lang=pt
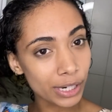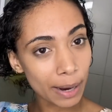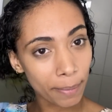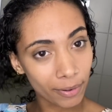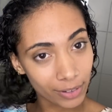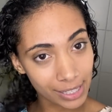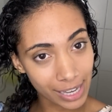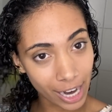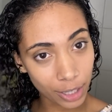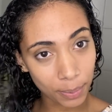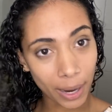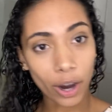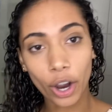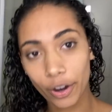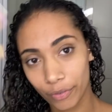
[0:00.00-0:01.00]
pra vocês, porque
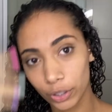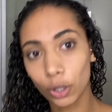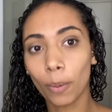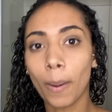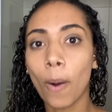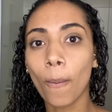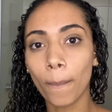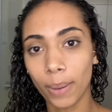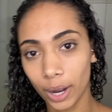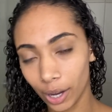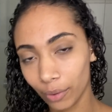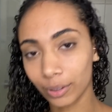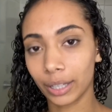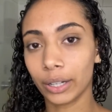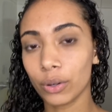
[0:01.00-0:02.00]
agora eu vou tomar um banho,
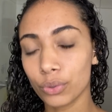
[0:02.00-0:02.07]
entendeu?